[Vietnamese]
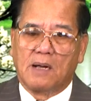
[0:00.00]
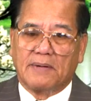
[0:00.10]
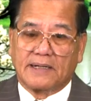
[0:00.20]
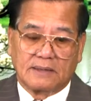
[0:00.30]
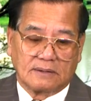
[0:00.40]

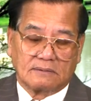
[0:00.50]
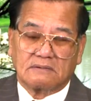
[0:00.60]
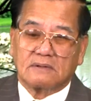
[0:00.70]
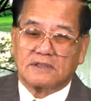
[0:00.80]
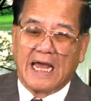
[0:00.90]
mà
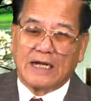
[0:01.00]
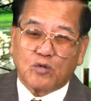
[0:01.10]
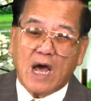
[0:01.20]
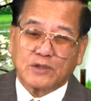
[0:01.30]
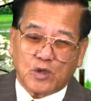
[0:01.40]
giải
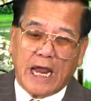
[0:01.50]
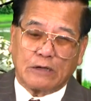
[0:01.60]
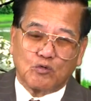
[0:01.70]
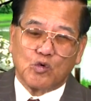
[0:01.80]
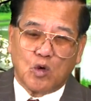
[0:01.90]
thoát cho
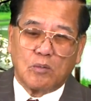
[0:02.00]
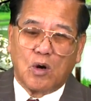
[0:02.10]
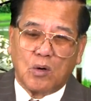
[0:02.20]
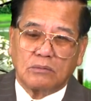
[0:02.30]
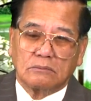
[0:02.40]
Andrew Cuomo
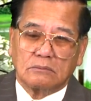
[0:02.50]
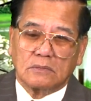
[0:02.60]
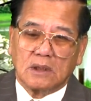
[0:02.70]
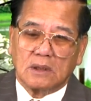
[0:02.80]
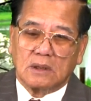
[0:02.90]

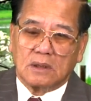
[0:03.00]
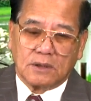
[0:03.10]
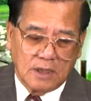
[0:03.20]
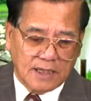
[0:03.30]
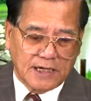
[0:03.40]

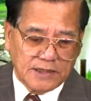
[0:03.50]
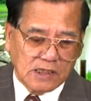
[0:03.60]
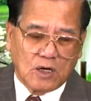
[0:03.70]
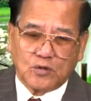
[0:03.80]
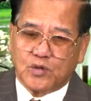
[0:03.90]
đưa ra những
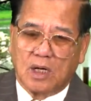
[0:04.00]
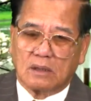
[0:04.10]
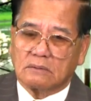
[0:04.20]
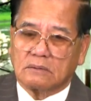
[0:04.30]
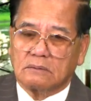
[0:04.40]
câu chuyện
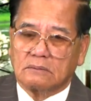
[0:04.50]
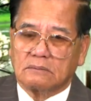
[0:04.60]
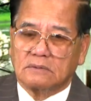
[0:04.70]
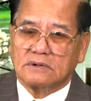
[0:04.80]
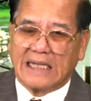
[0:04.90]

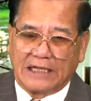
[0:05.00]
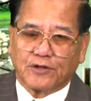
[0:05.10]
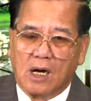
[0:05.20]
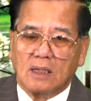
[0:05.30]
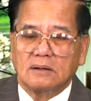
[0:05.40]
giả
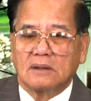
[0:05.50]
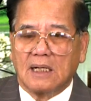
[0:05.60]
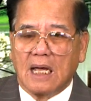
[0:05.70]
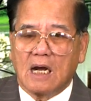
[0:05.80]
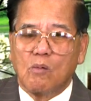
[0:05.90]
tưởng
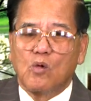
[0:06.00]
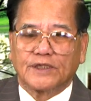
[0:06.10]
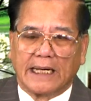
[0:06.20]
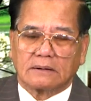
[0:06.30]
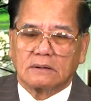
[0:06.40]
là không có
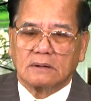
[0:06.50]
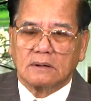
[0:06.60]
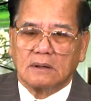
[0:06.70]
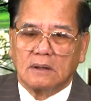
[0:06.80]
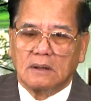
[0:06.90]
thật.
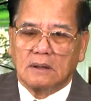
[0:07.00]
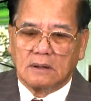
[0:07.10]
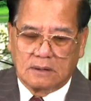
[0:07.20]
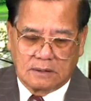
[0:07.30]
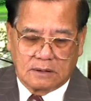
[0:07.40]

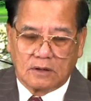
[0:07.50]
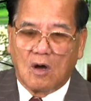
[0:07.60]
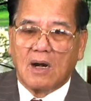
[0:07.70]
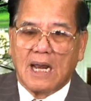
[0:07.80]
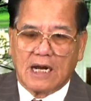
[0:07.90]

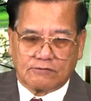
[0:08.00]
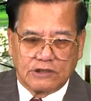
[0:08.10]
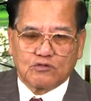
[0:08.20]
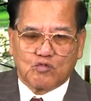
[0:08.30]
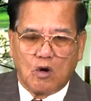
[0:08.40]
Đó là
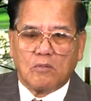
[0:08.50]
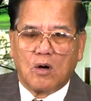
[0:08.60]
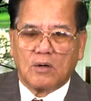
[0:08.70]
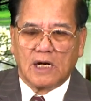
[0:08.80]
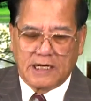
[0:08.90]
Chris Cuomo,
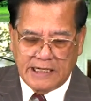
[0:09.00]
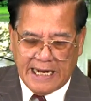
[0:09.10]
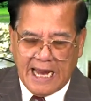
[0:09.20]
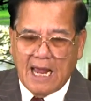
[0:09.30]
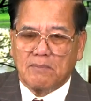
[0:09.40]
là người
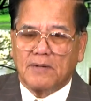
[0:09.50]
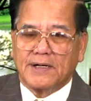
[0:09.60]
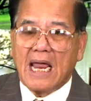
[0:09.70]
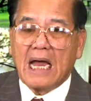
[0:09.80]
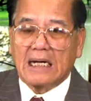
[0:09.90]
em mà
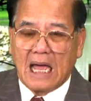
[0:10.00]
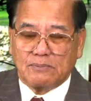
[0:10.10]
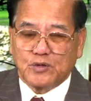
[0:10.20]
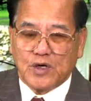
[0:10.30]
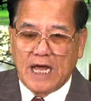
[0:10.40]
đang
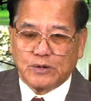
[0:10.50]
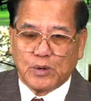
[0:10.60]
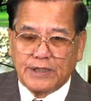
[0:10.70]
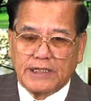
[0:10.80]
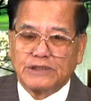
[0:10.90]
làm cho đài
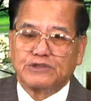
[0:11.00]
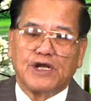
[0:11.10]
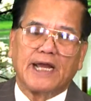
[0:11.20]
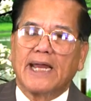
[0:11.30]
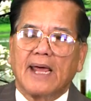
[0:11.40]
truyền hình
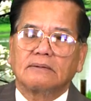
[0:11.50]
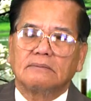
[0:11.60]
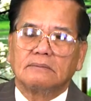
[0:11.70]
CNN.